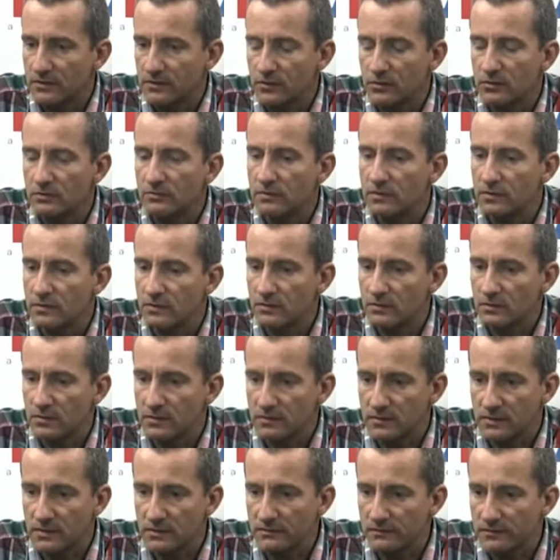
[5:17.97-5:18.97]
Yo he visto los
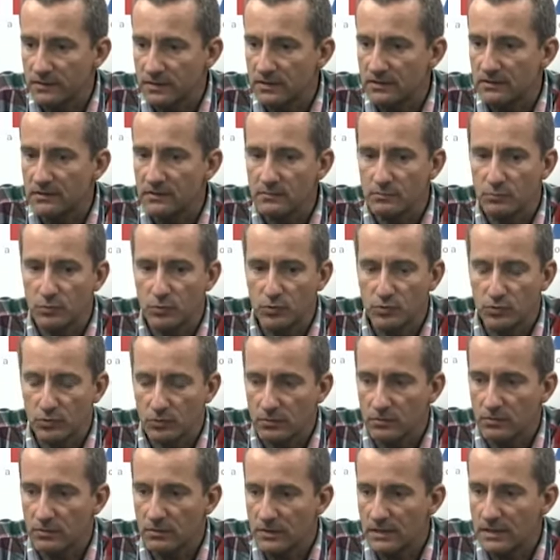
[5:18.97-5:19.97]
delfines por todos
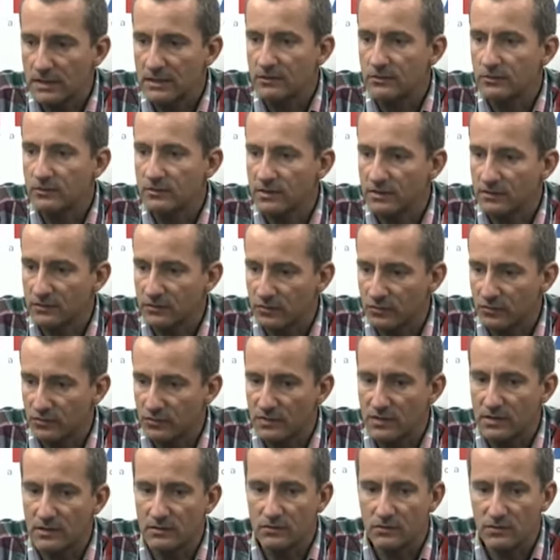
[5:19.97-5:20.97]
los lados
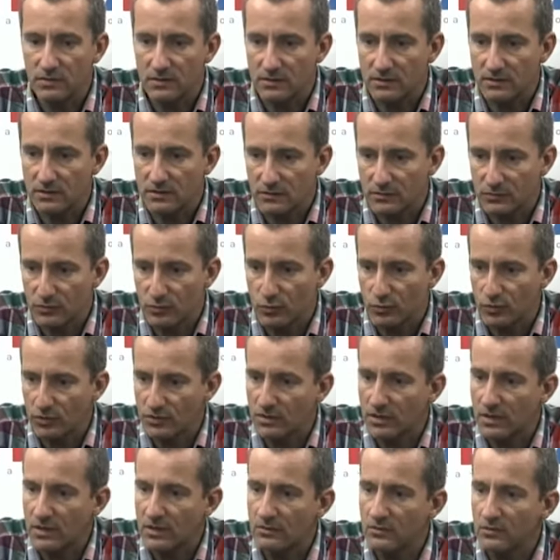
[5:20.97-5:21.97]
destrozados,
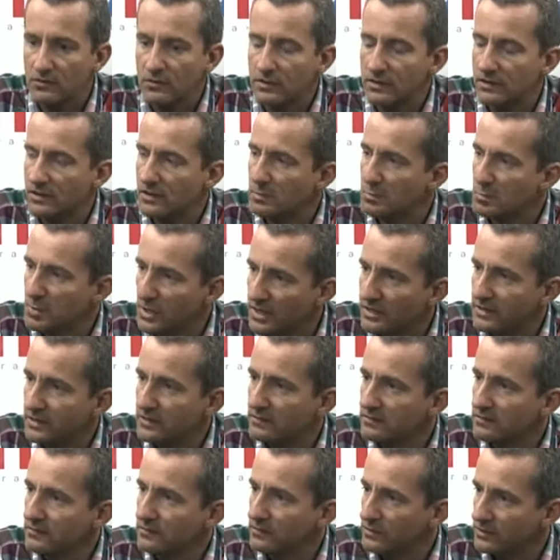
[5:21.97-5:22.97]
cortados en las
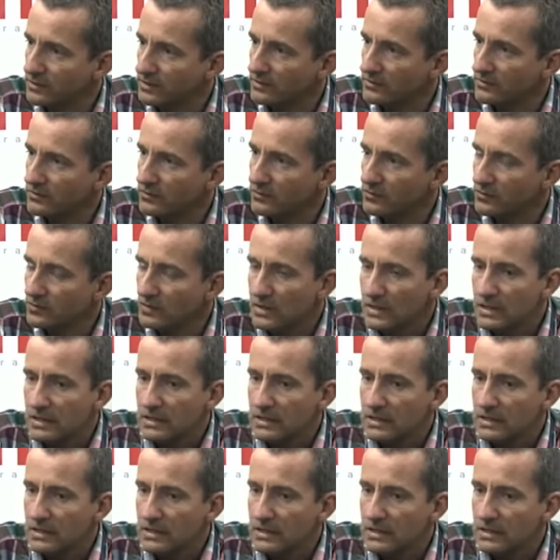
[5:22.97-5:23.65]
playas, los restos,